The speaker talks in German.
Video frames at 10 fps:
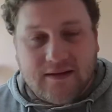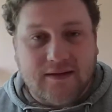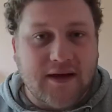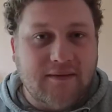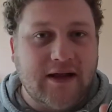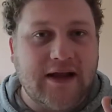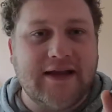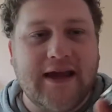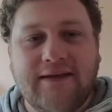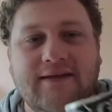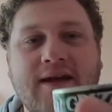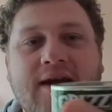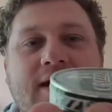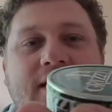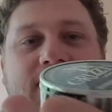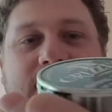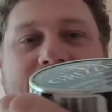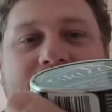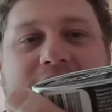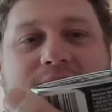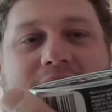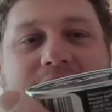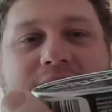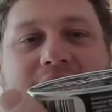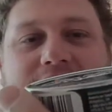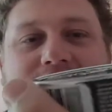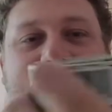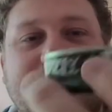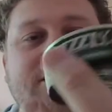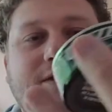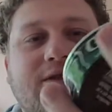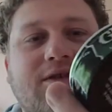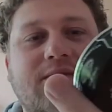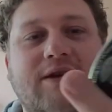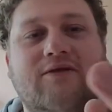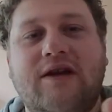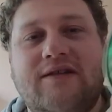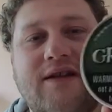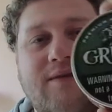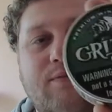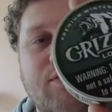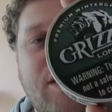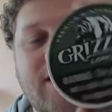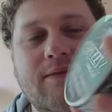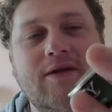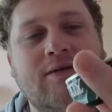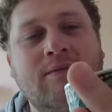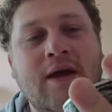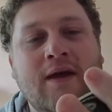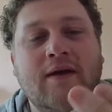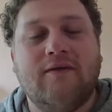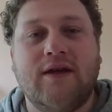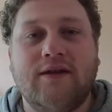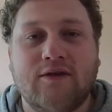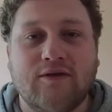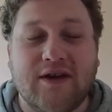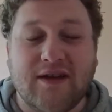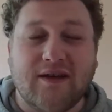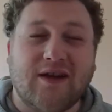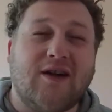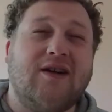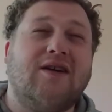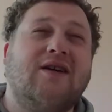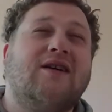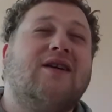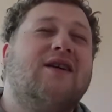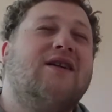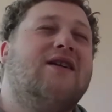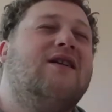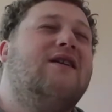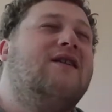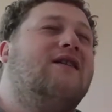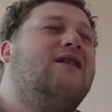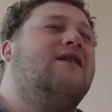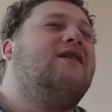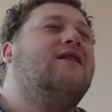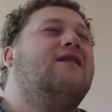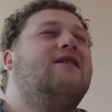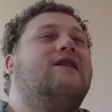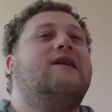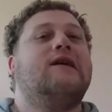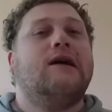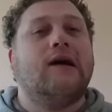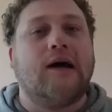sehen wir dann jetzt, wenn ihr dran bleibt. Also es geht heute um den Grizzly Premium Wintergreen Long Cut.